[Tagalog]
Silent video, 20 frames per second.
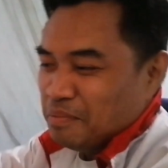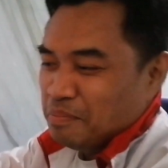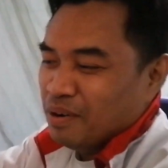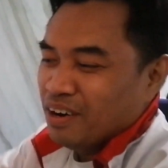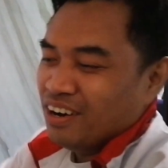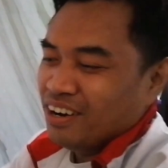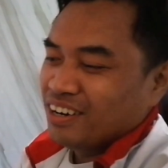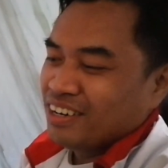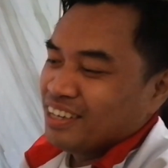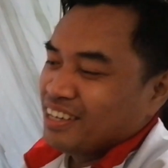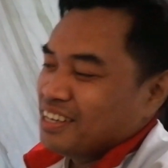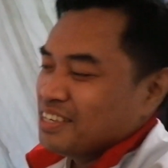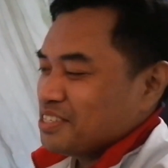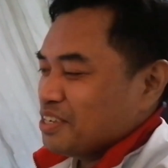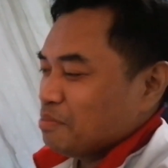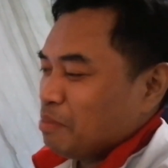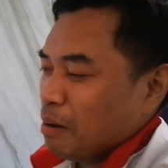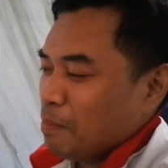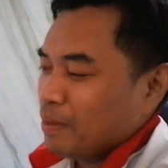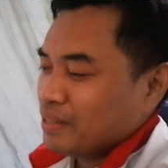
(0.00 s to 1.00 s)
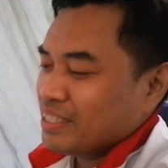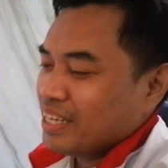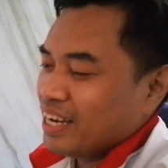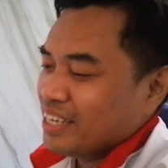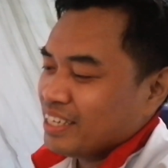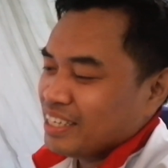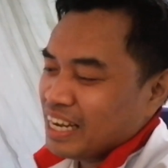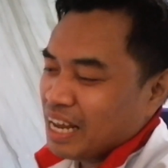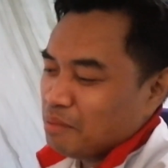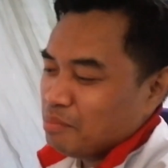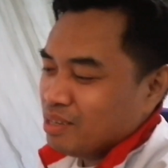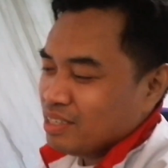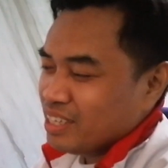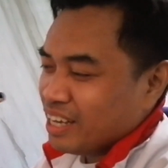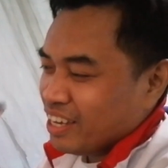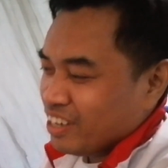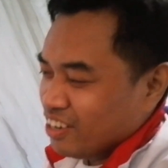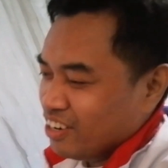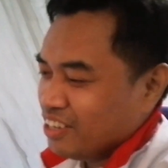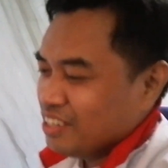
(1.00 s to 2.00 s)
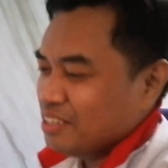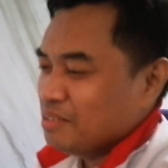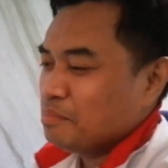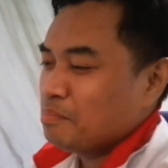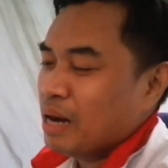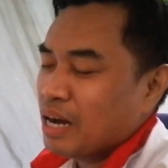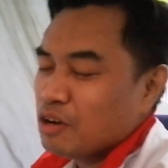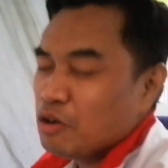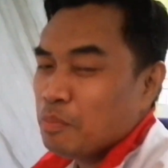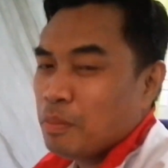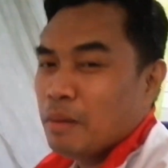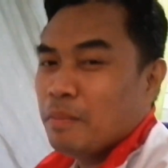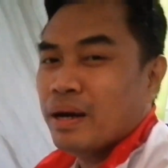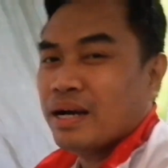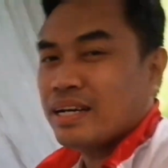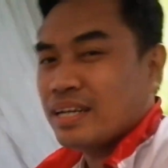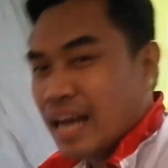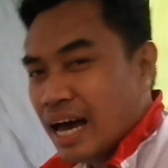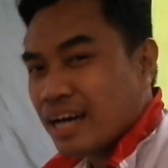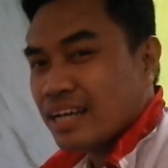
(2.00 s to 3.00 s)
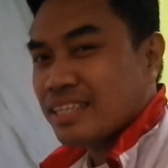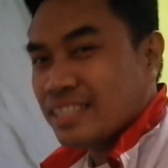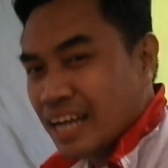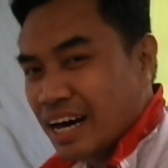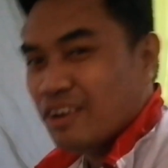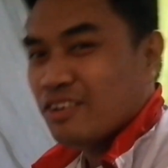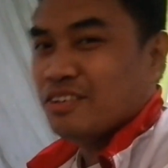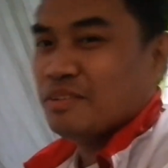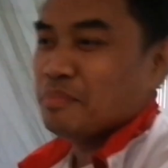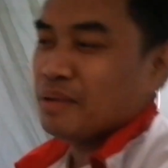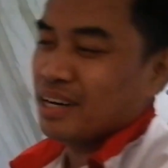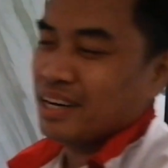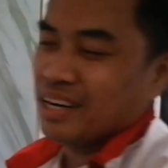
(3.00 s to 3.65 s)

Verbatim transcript: po! So ipapadala na namin ngayon bago pa mag-lockdown mga